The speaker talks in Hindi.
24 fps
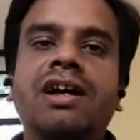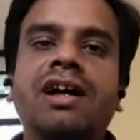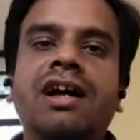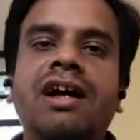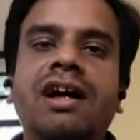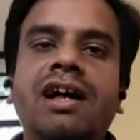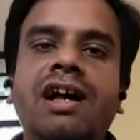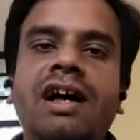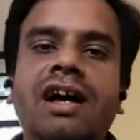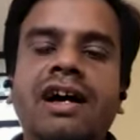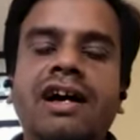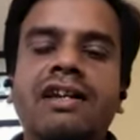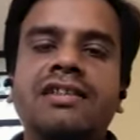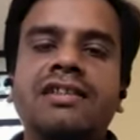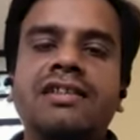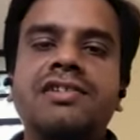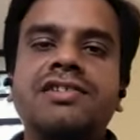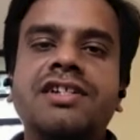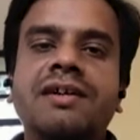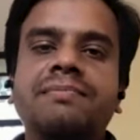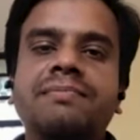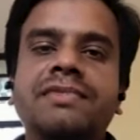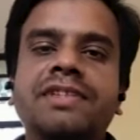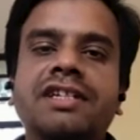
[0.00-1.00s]
अर्थ शब्द
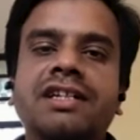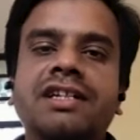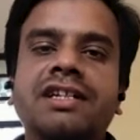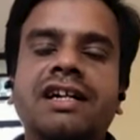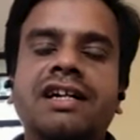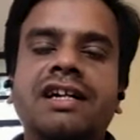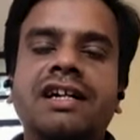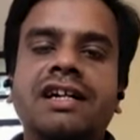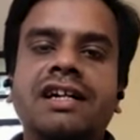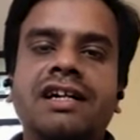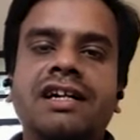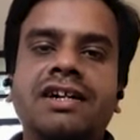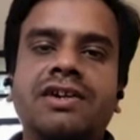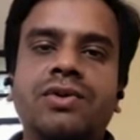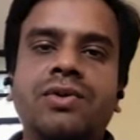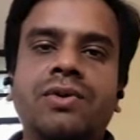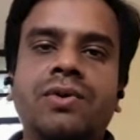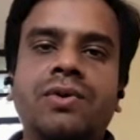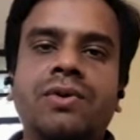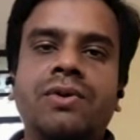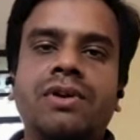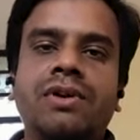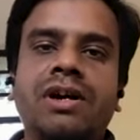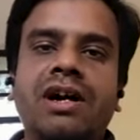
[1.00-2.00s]

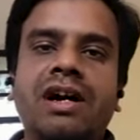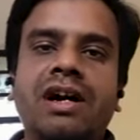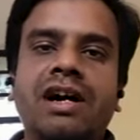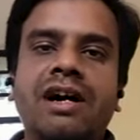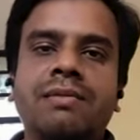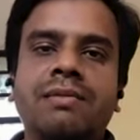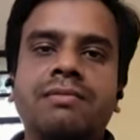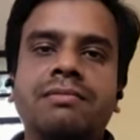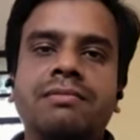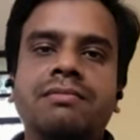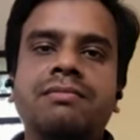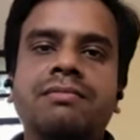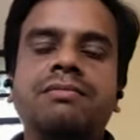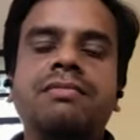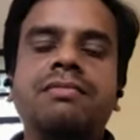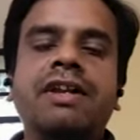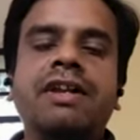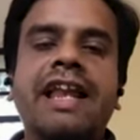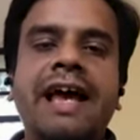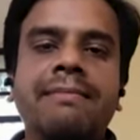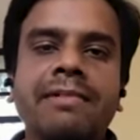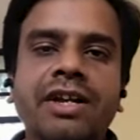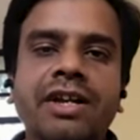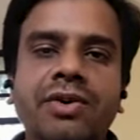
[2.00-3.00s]
को हम
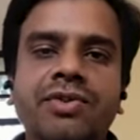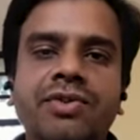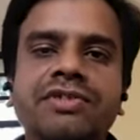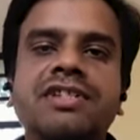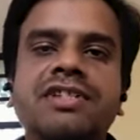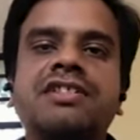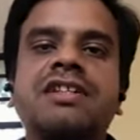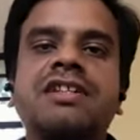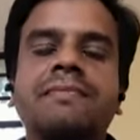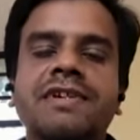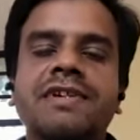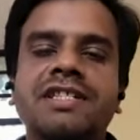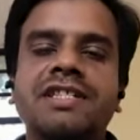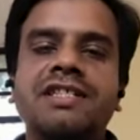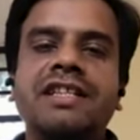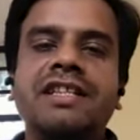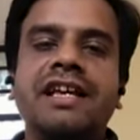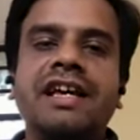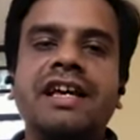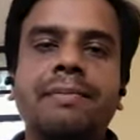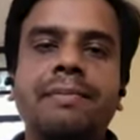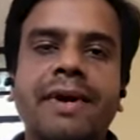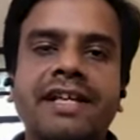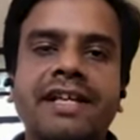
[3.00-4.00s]
लाइवलीहुड से समझते हैं
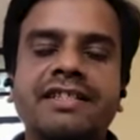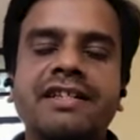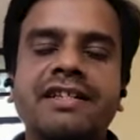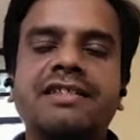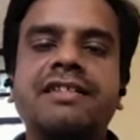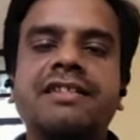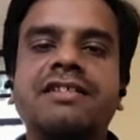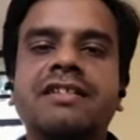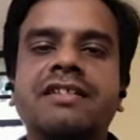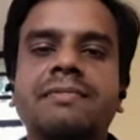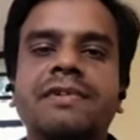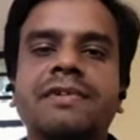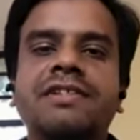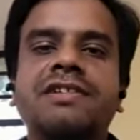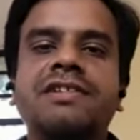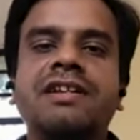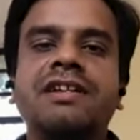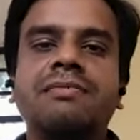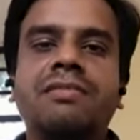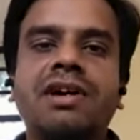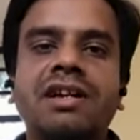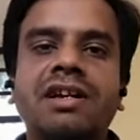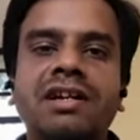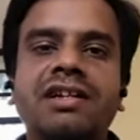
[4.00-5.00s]
पैसे से समझते हैं
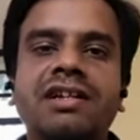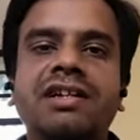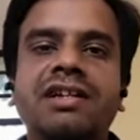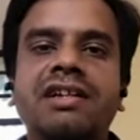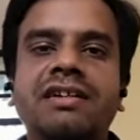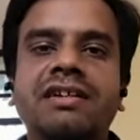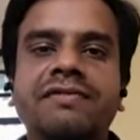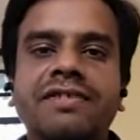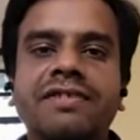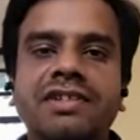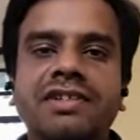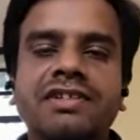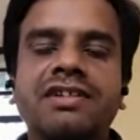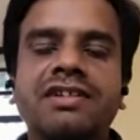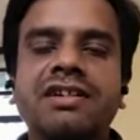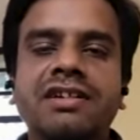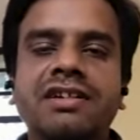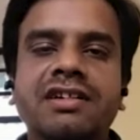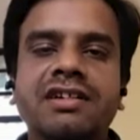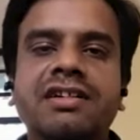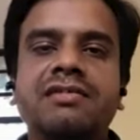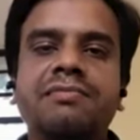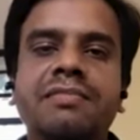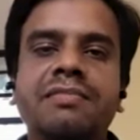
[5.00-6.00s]
मॉनेटरी फिजिकल
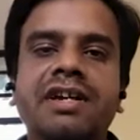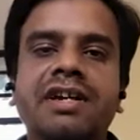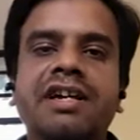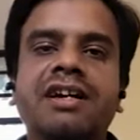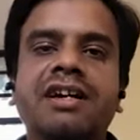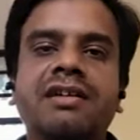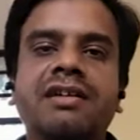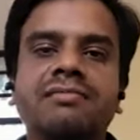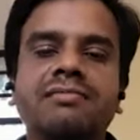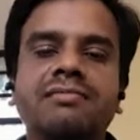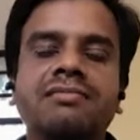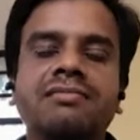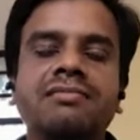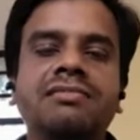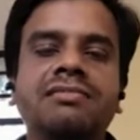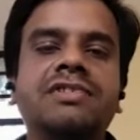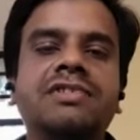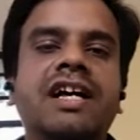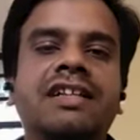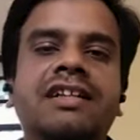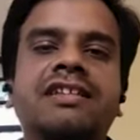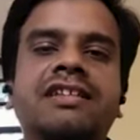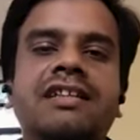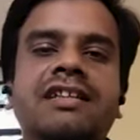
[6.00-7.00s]
टर्म में हम
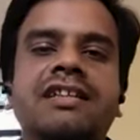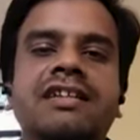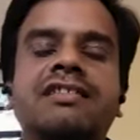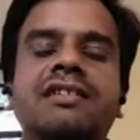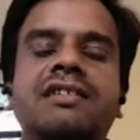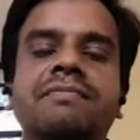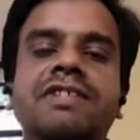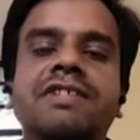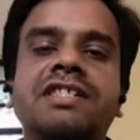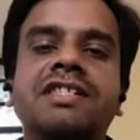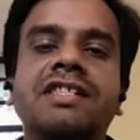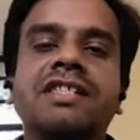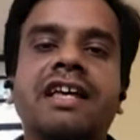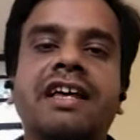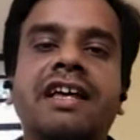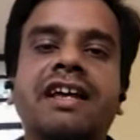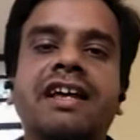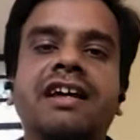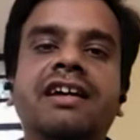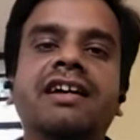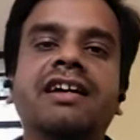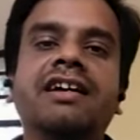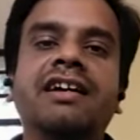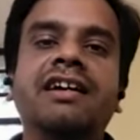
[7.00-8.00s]
ज्यादातर समझते
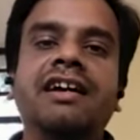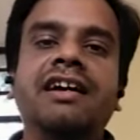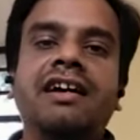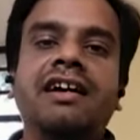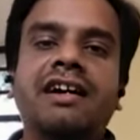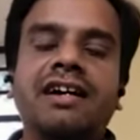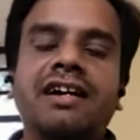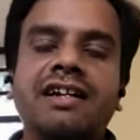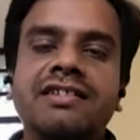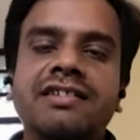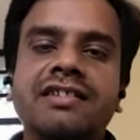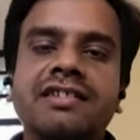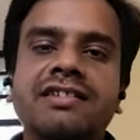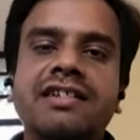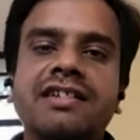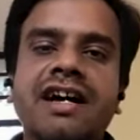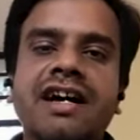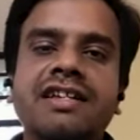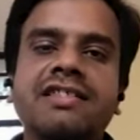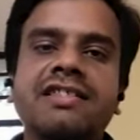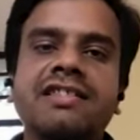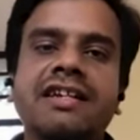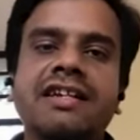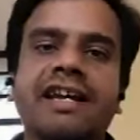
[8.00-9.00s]
हैं
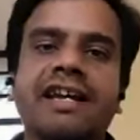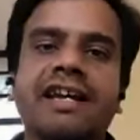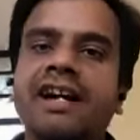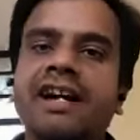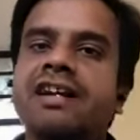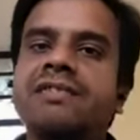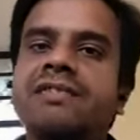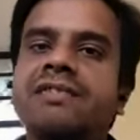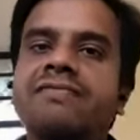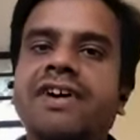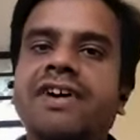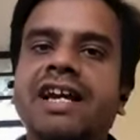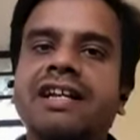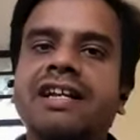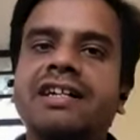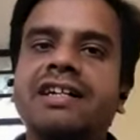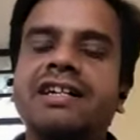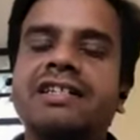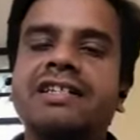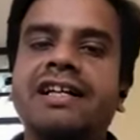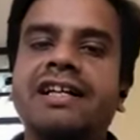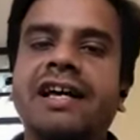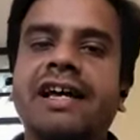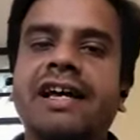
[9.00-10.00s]
अर्थशास्त्र क्या डिफाइन
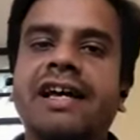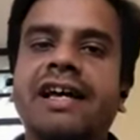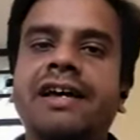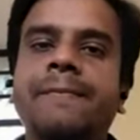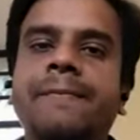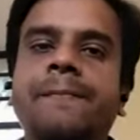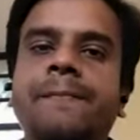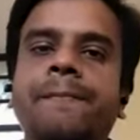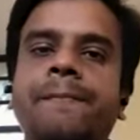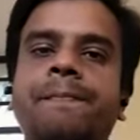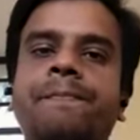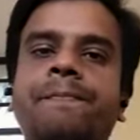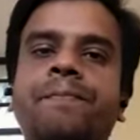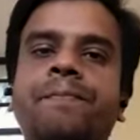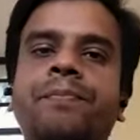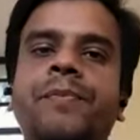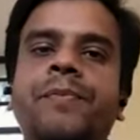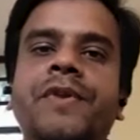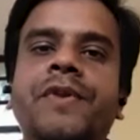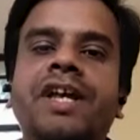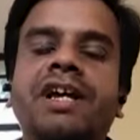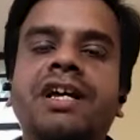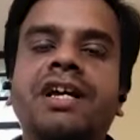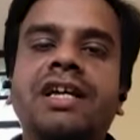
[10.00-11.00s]
करता है
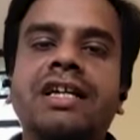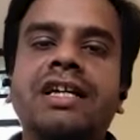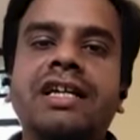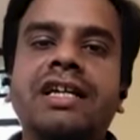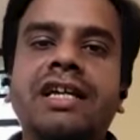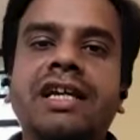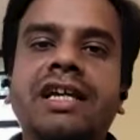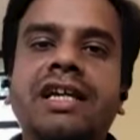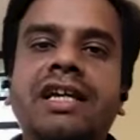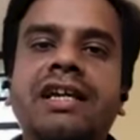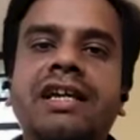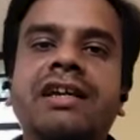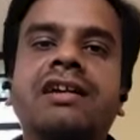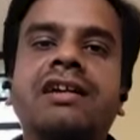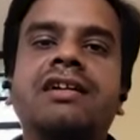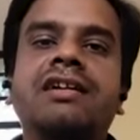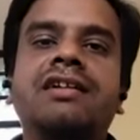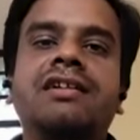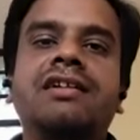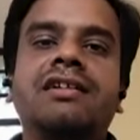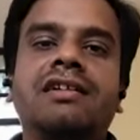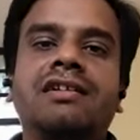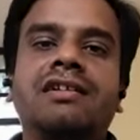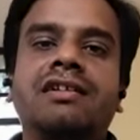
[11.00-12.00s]
कि
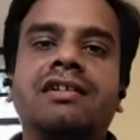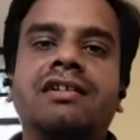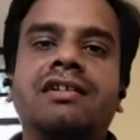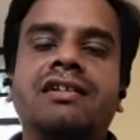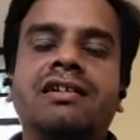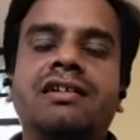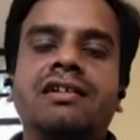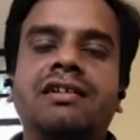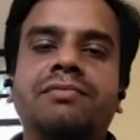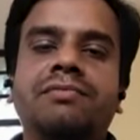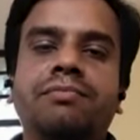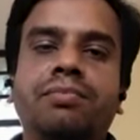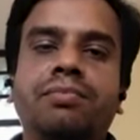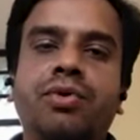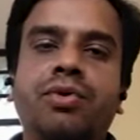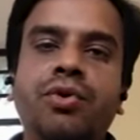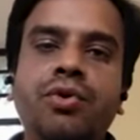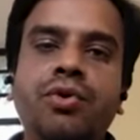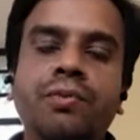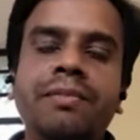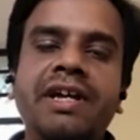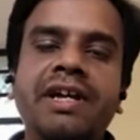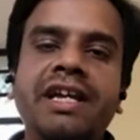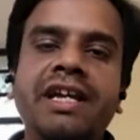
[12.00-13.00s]

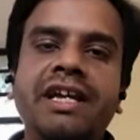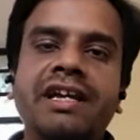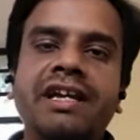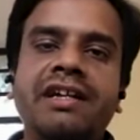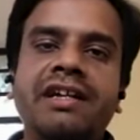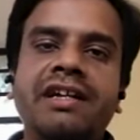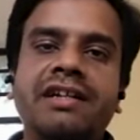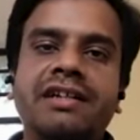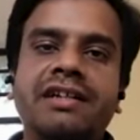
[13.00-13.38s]
भूमि